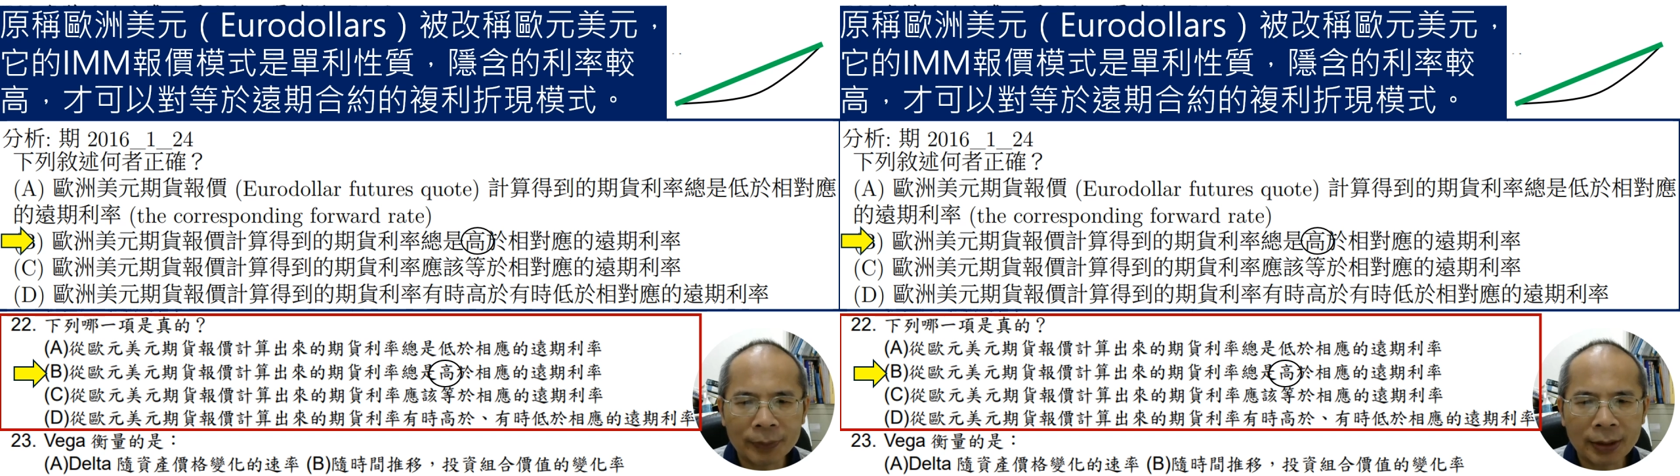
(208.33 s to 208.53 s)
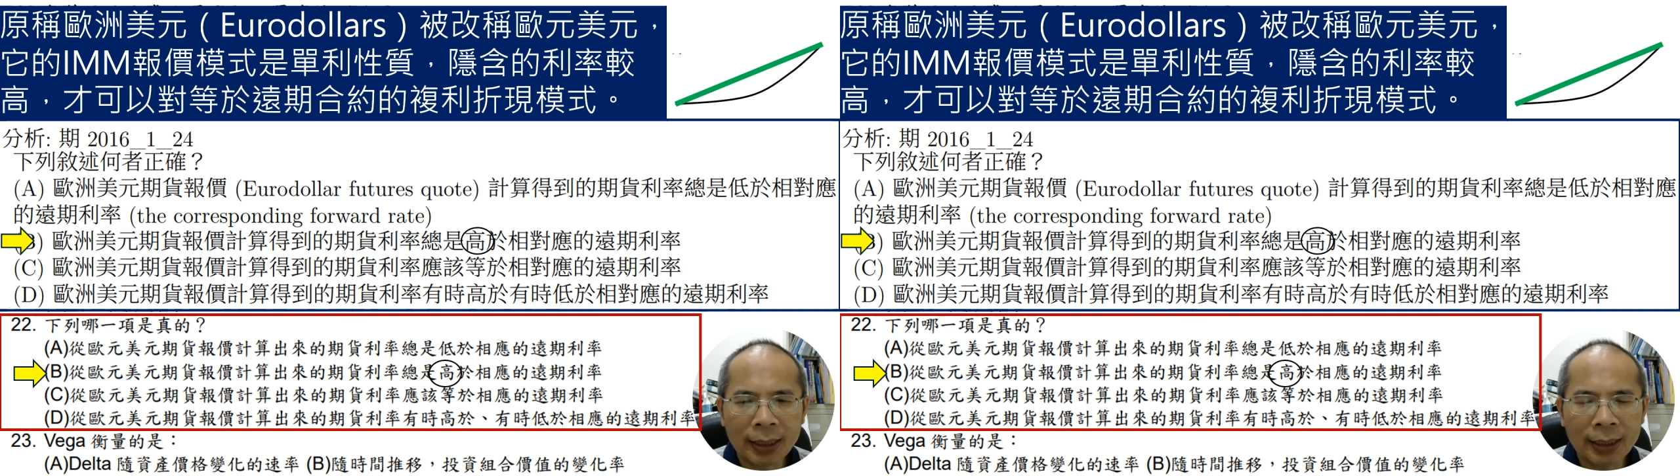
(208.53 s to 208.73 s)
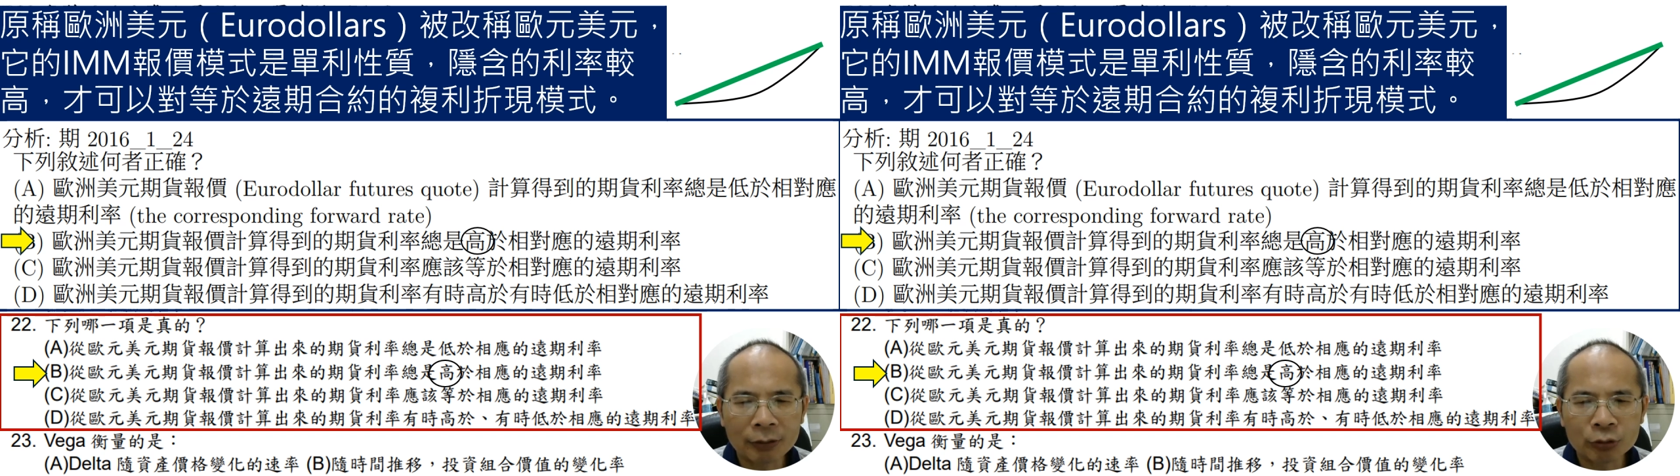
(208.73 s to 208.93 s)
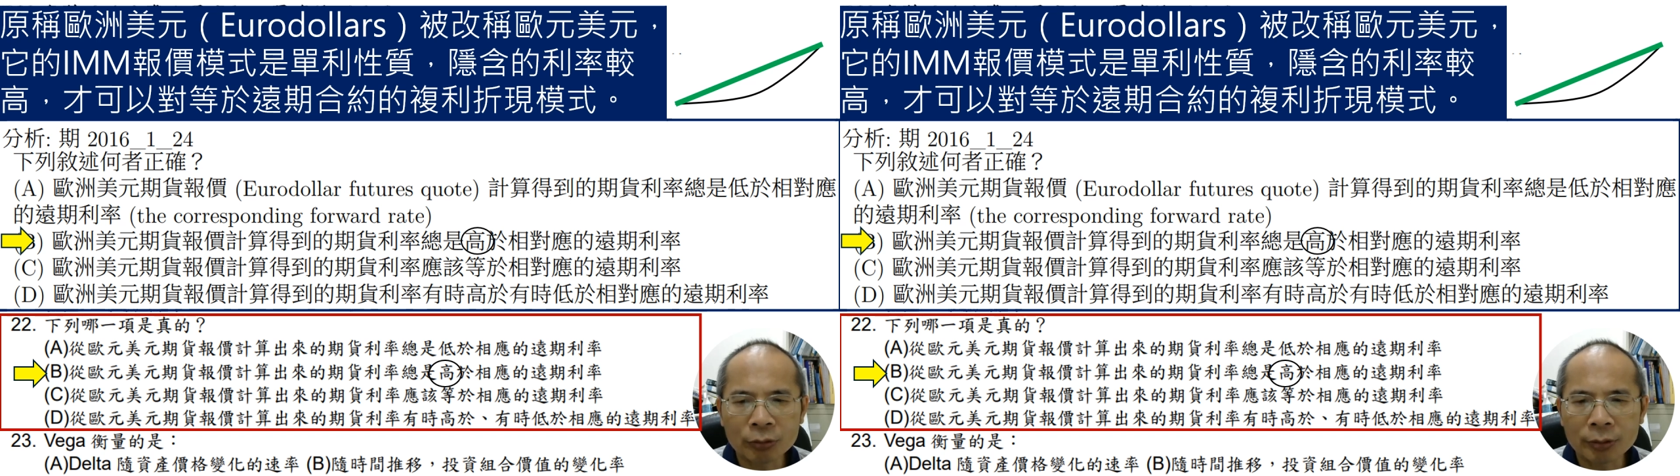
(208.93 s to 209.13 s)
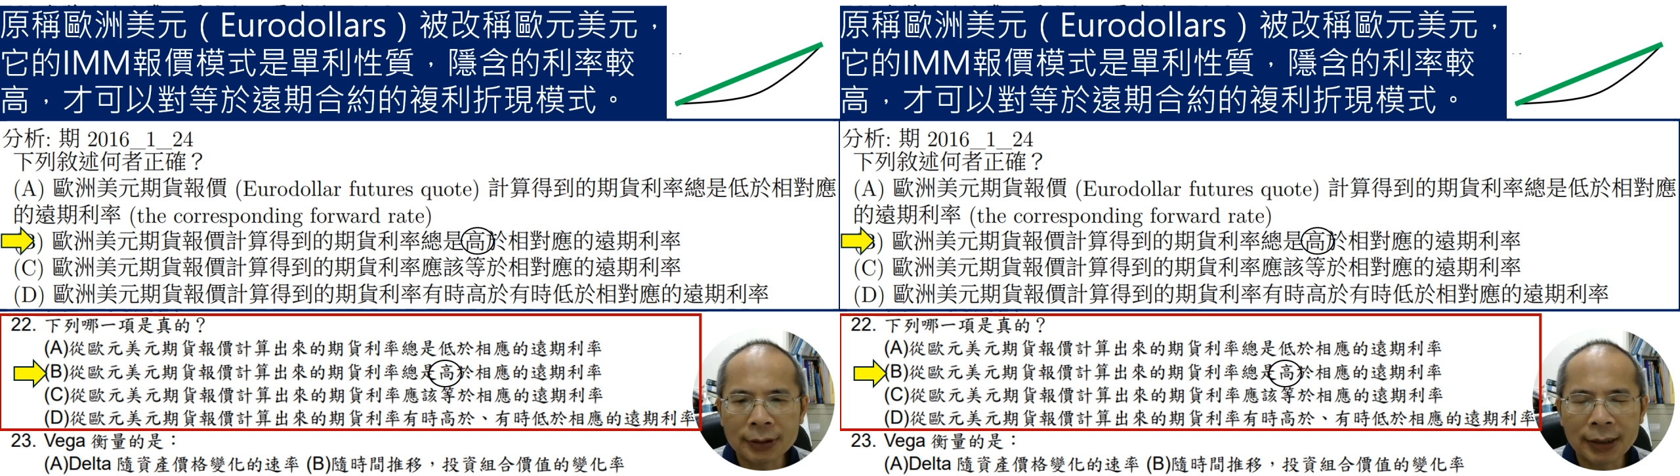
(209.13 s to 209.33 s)
应该要
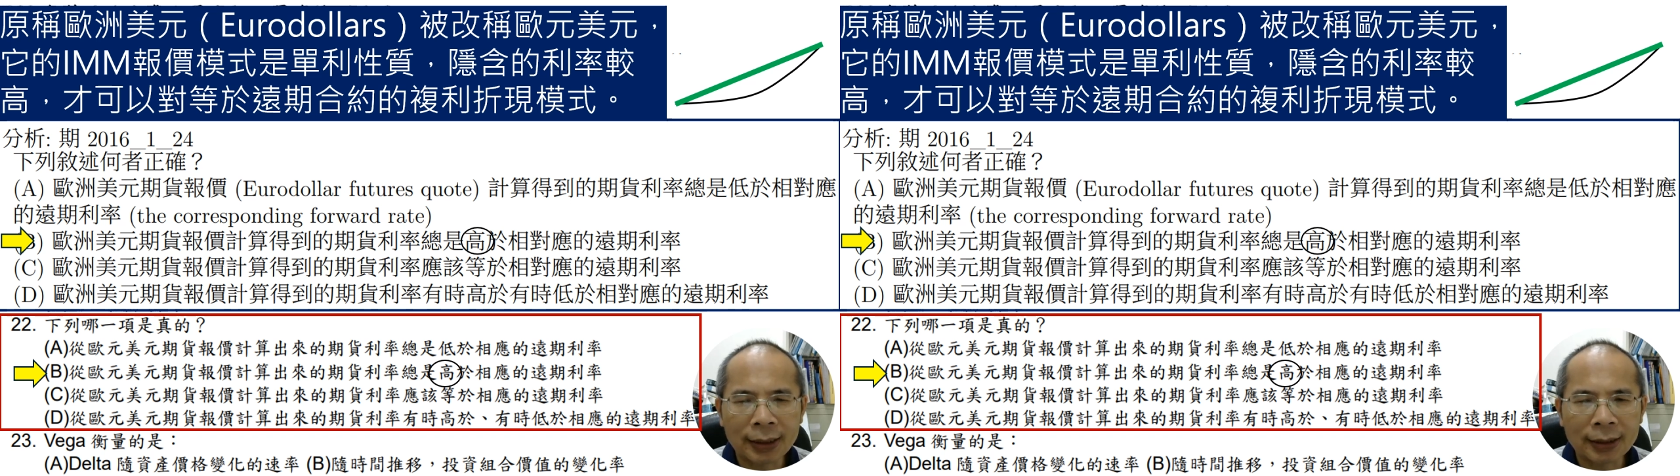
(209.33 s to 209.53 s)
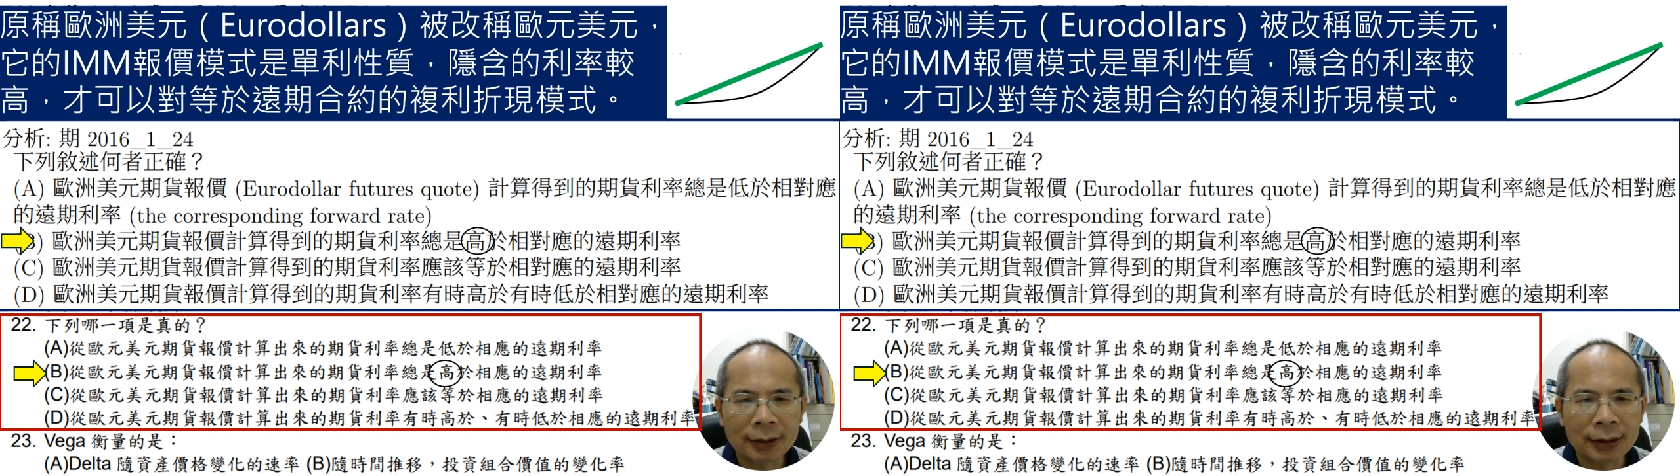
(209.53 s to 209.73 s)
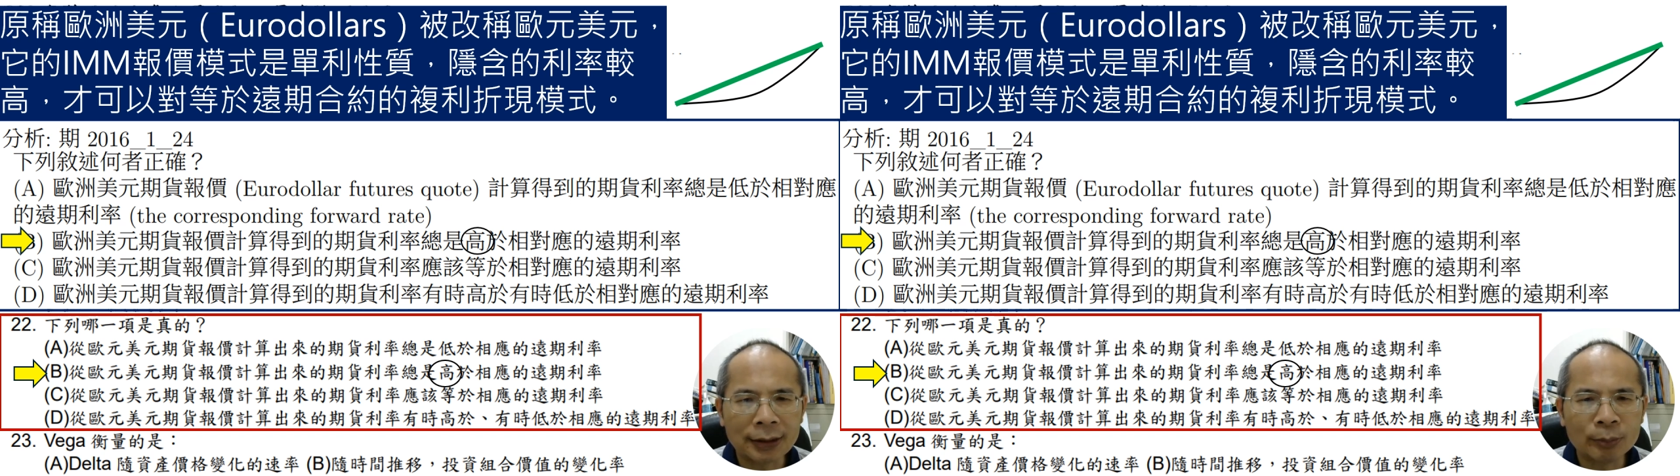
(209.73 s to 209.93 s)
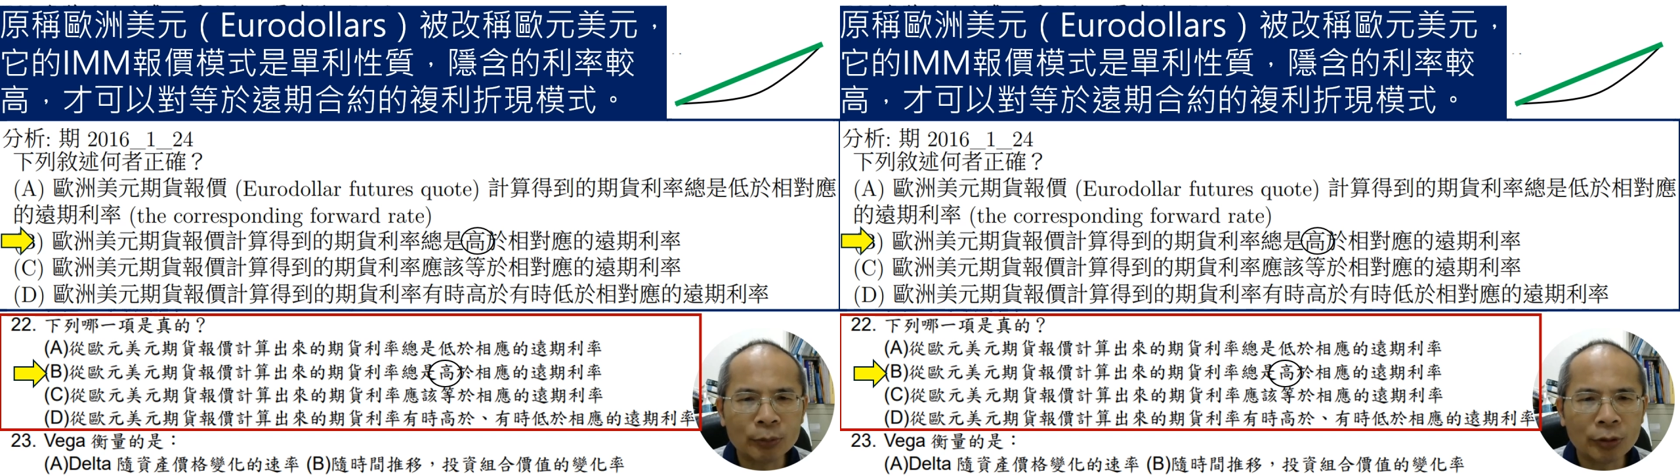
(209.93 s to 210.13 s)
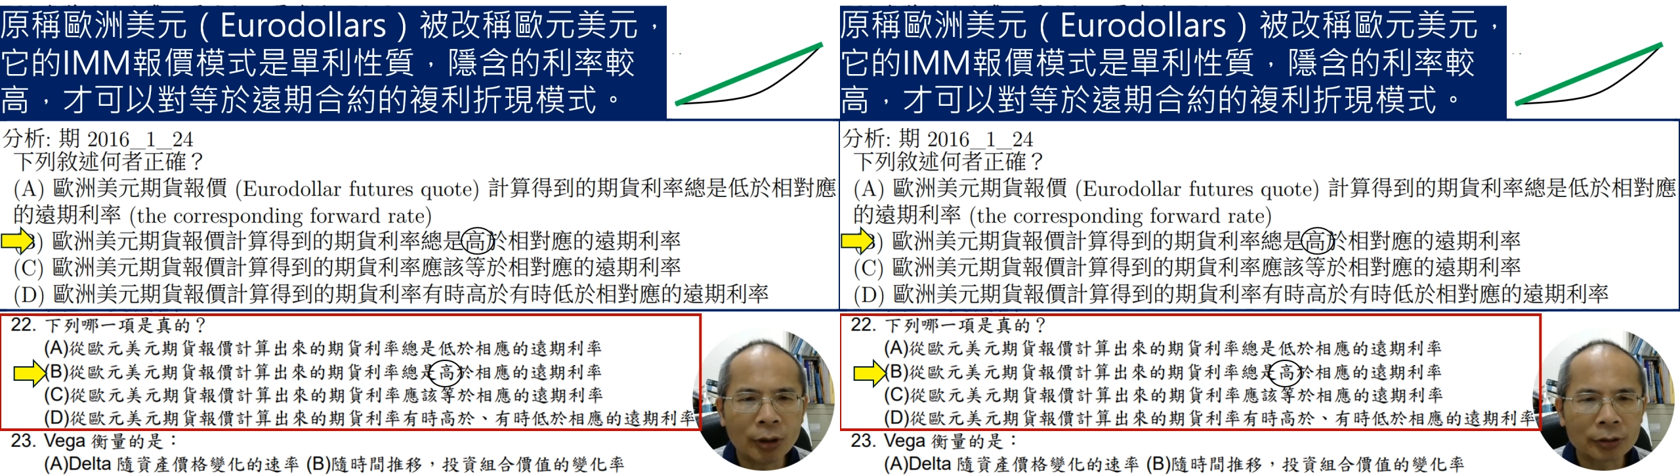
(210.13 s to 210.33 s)
做一下那个题
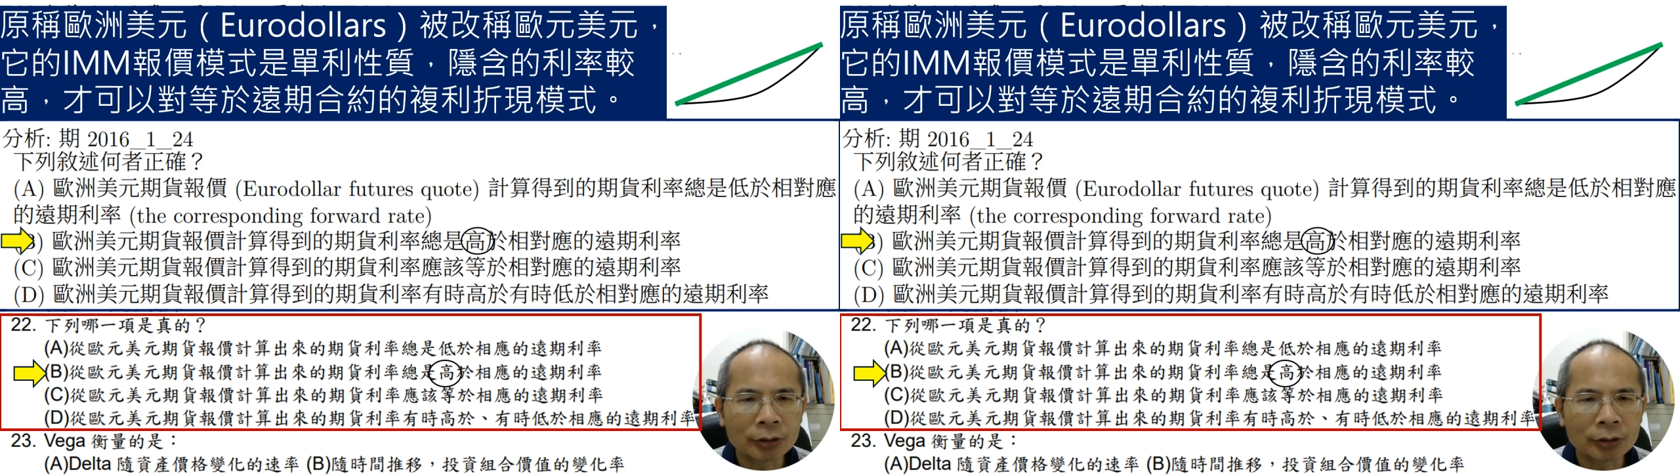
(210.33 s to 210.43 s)
目哈，